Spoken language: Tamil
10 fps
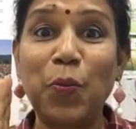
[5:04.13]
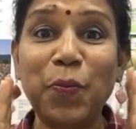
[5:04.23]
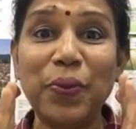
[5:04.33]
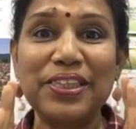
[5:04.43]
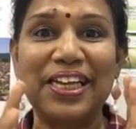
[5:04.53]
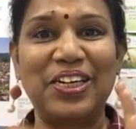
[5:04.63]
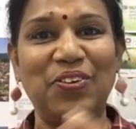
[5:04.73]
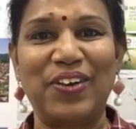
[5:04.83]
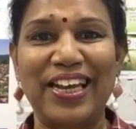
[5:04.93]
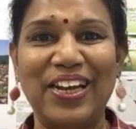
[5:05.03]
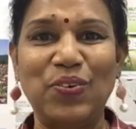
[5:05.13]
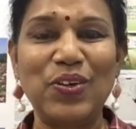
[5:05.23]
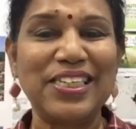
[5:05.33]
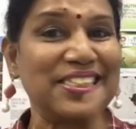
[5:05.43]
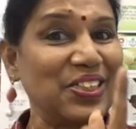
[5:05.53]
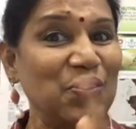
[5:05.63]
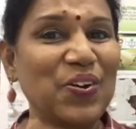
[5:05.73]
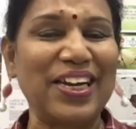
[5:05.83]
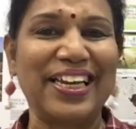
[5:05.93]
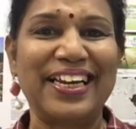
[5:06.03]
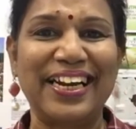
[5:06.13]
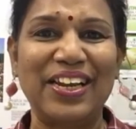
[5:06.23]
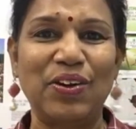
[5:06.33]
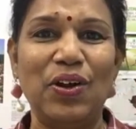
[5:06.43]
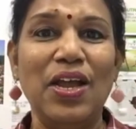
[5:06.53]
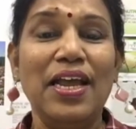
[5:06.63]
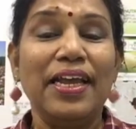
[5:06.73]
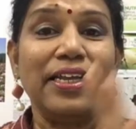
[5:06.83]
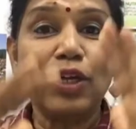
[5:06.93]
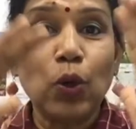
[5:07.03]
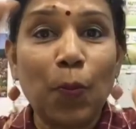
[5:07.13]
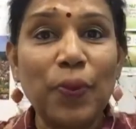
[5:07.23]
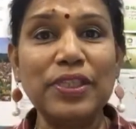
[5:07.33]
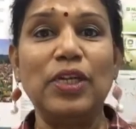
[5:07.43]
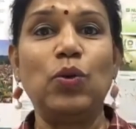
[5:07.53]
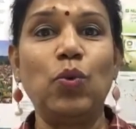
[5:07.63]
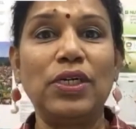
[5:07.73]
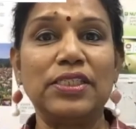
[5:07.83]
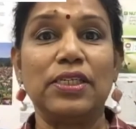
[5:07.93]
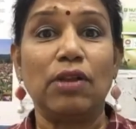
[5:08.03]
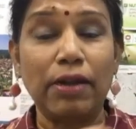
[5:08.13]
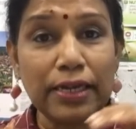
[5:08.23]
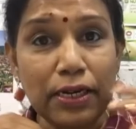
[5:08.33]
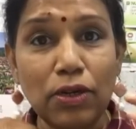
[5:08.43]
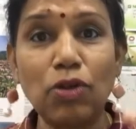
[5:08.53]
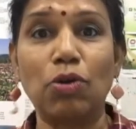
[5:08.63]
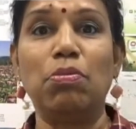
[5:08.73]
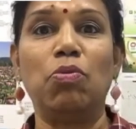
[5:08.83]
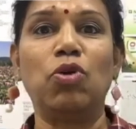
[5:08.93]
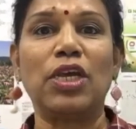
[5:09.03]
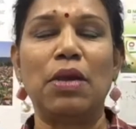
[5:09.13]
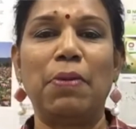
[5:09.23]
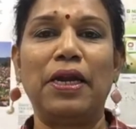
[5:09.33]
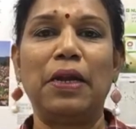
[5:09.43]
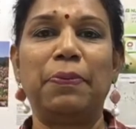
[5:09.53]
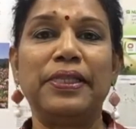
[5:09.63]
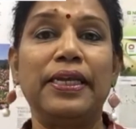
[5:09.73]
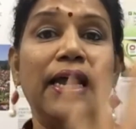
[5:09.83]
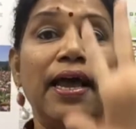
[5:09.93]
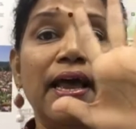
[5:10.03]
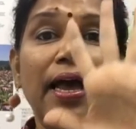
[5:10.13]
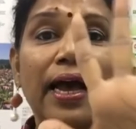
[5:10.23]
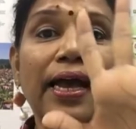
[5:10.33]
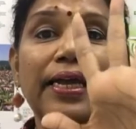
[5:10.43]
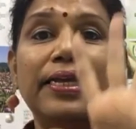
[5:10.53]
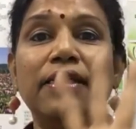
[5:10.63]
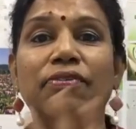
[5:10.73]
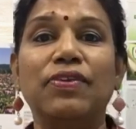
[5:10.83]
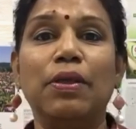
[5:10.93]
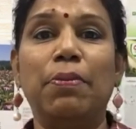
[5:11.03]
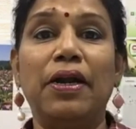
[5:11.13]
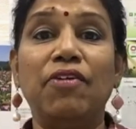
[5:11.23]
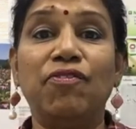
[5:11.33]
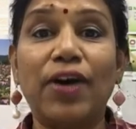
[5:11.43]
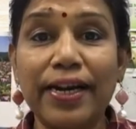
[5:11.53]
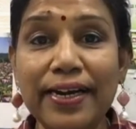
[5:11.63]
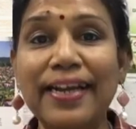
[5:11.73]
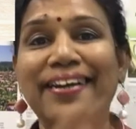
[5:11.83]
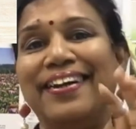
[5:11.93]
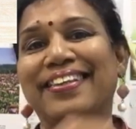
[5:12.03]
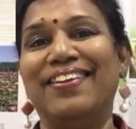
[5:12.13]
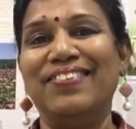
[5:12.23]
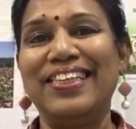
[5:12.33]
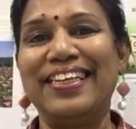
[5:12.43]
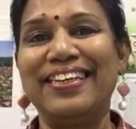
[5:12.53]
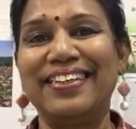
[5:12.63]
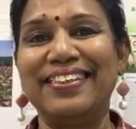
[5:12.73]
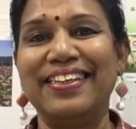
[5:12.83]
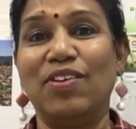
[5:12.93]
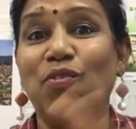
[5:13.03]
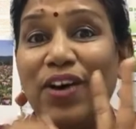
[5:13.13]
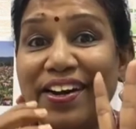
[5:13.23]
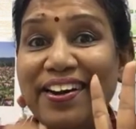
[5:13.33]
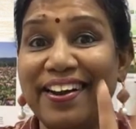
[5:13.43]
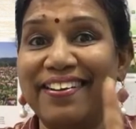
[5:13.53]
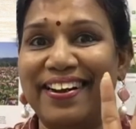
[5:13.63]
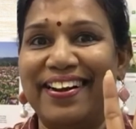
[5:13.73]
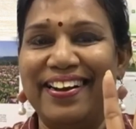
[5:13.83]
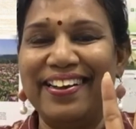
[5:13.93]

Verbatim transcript: முப்பத்தெட்டு வகையான ஊட்டச்சத்து உங்களுக்கு கிடைக்கும் இந்த முப்பத்தெட்டு ஊட்டச்சத்துல இன்னும் ரொம்ப முக்கியமா என்ன பார்த்தீங்கன்னா ஐந்து விதமான வர்ணங்கள் இதில் வந்து இருக்குது வர்ணங்கள்